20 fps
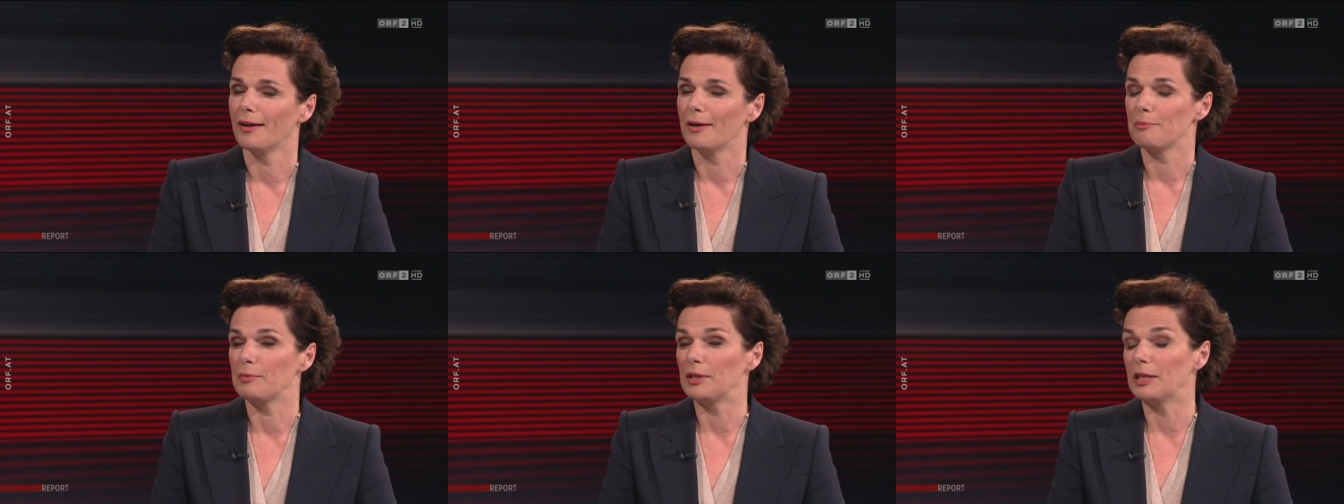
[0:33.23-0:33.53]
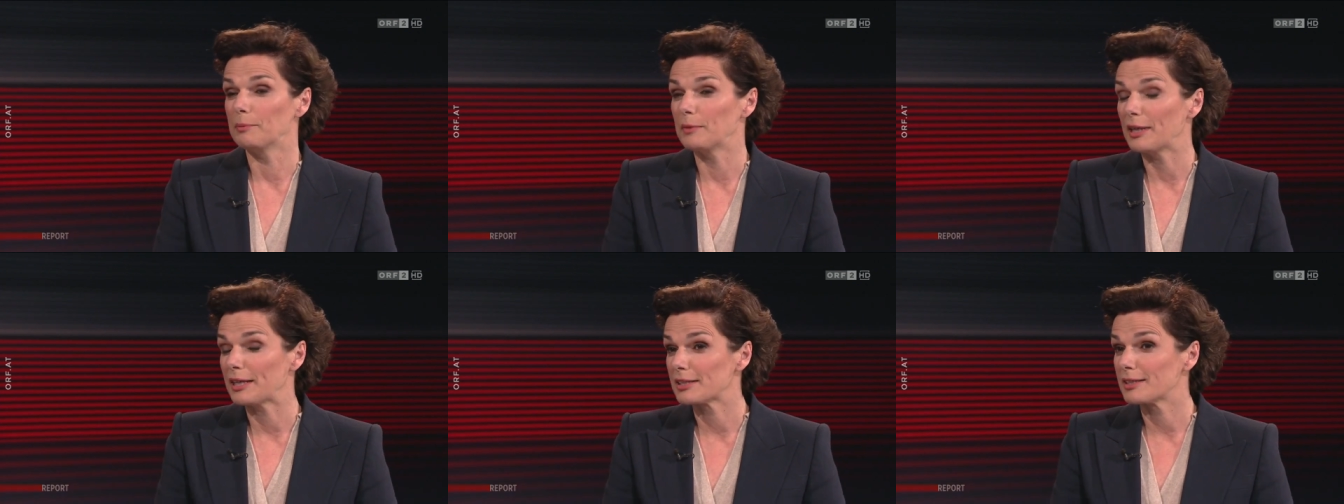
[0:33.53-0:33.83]
Bin
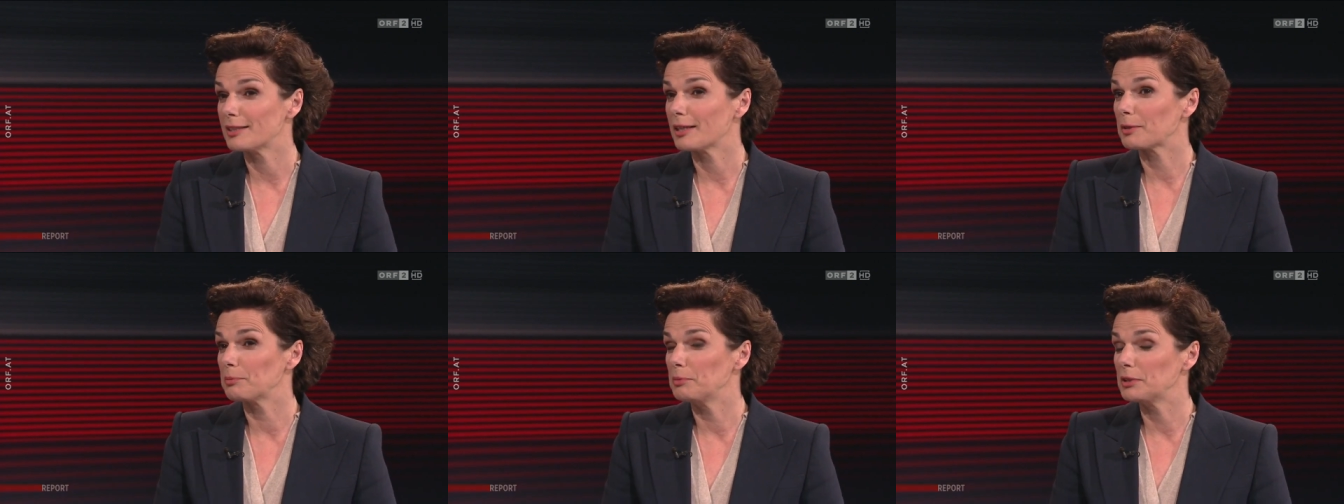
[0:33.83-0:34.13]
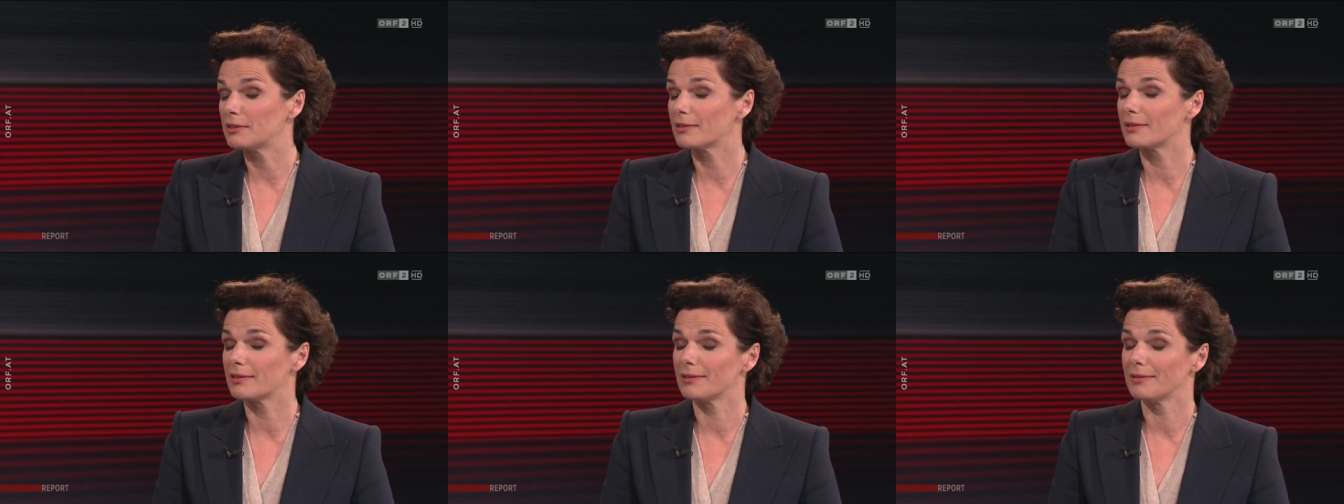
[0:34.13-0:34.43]
am nächsten Tag
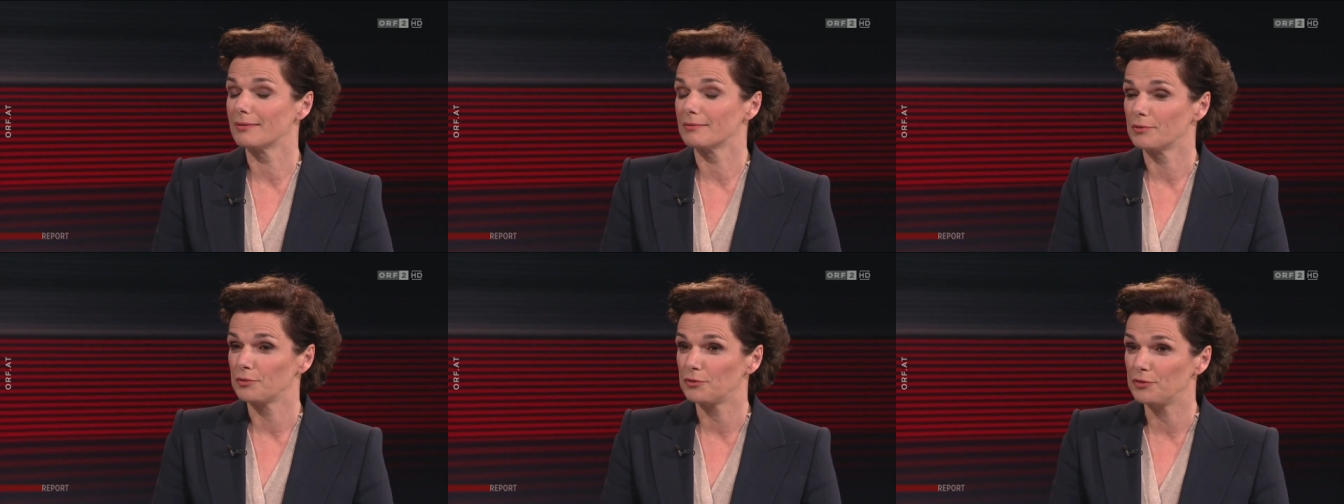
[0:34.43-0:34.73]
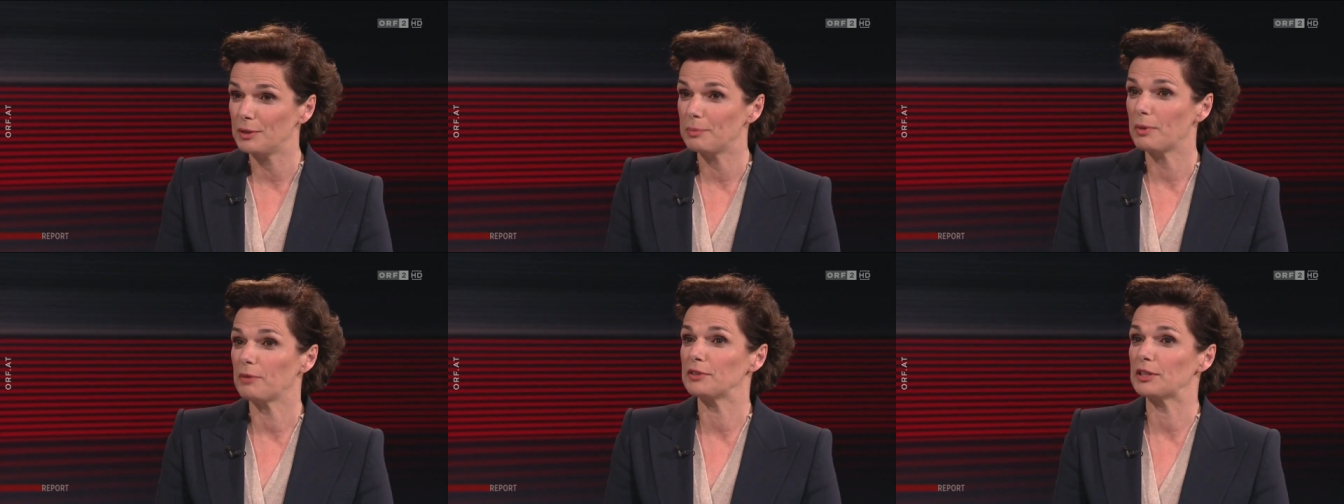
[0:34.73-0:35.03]
mit
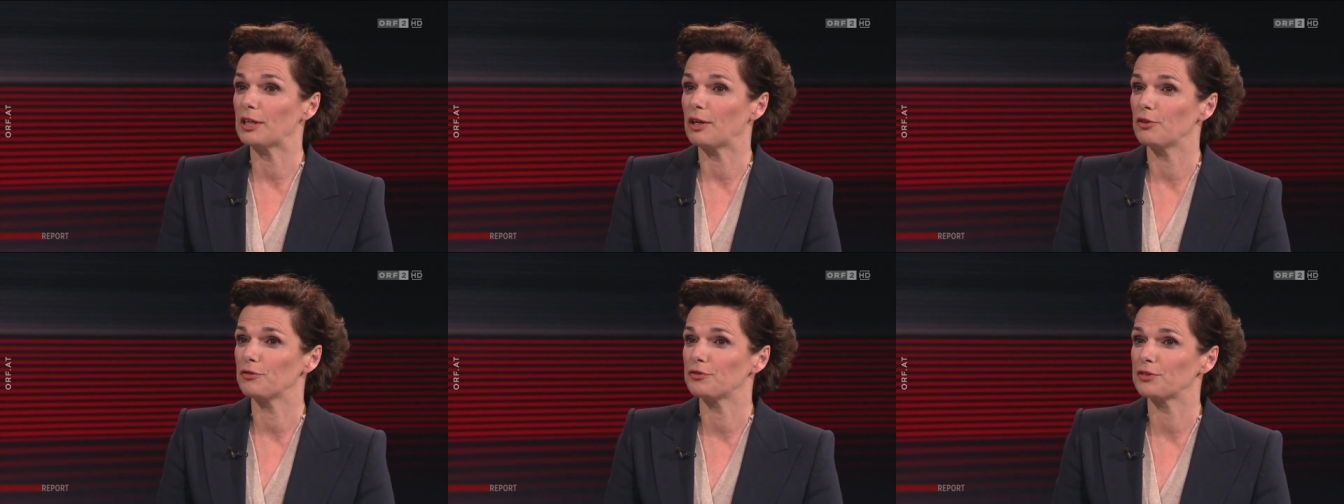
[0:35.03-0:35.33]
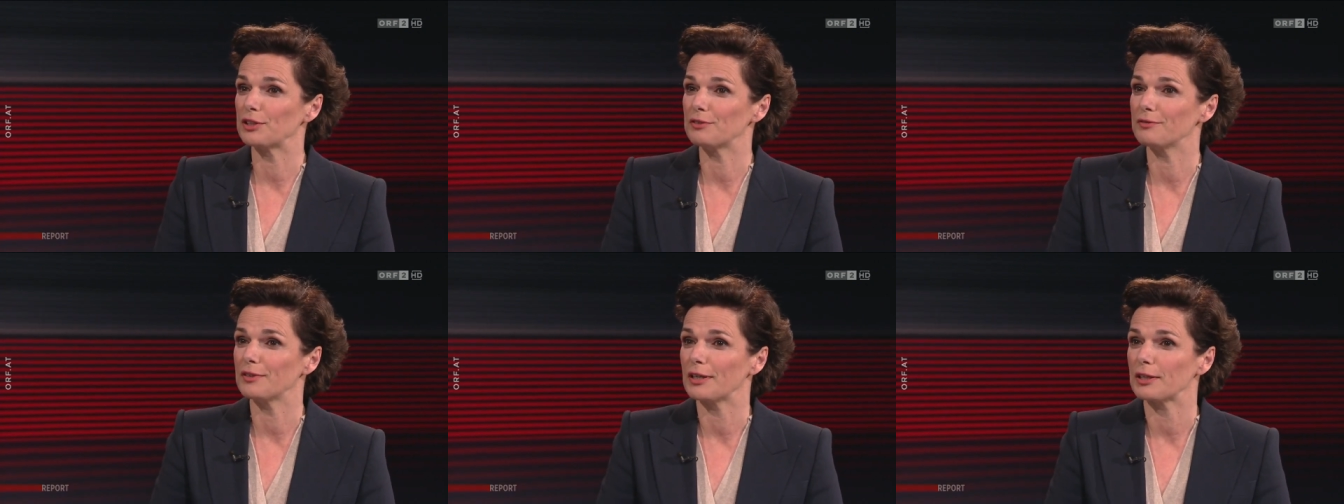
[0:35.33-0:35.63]
Fieber wieder
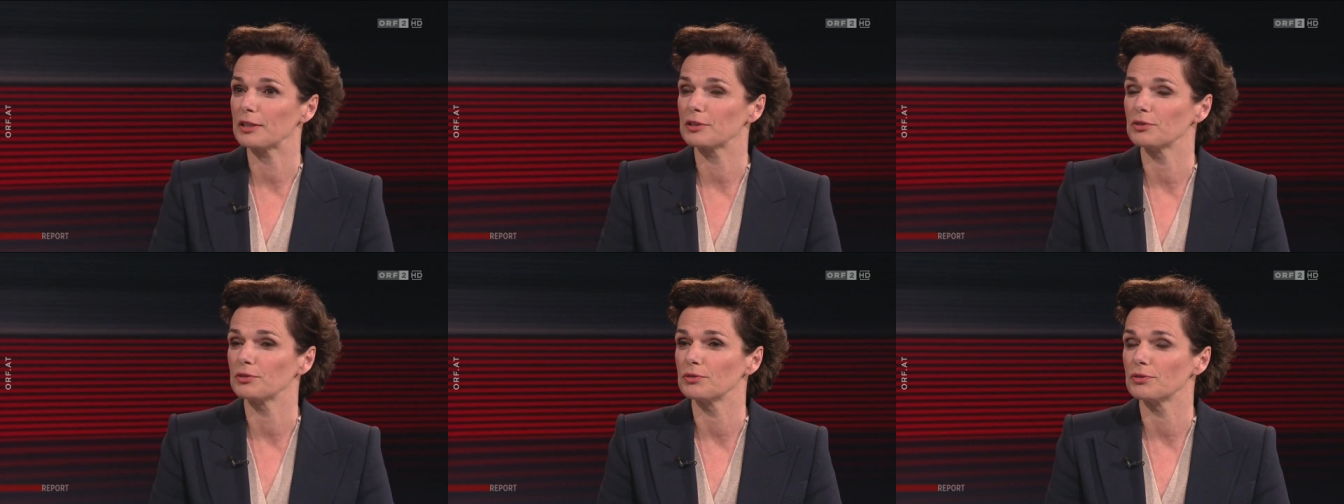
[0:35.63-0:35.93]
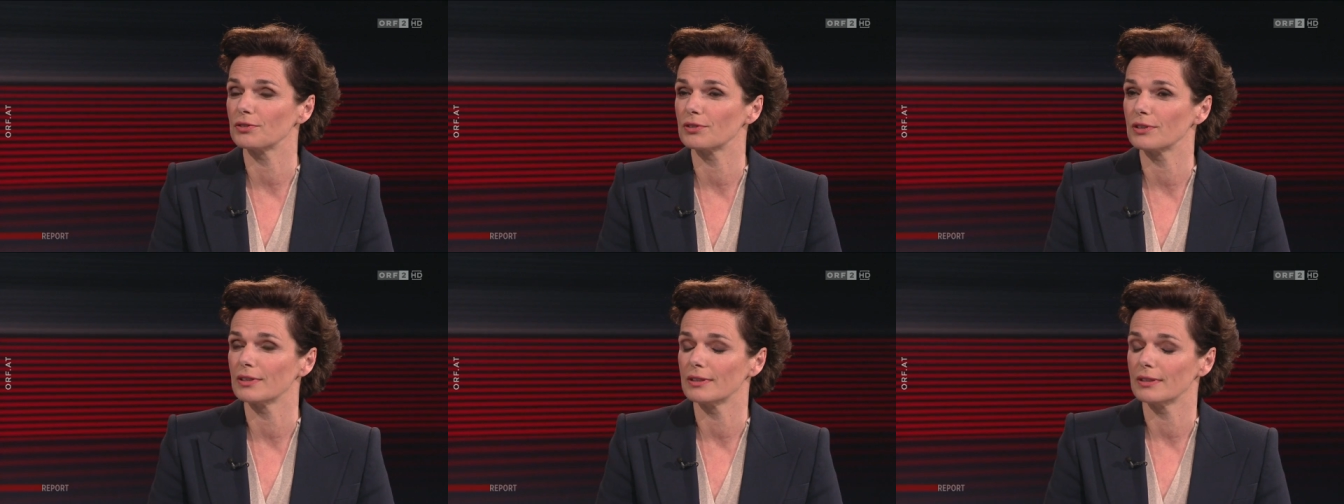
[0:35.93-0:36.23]
aufgewacht
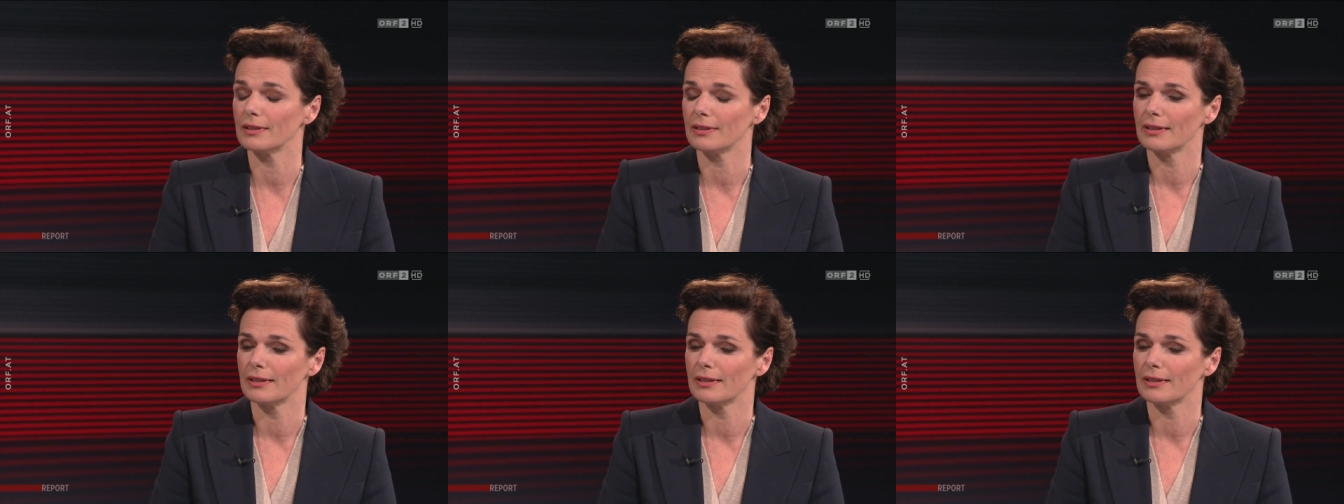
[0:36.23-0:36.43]
und äh,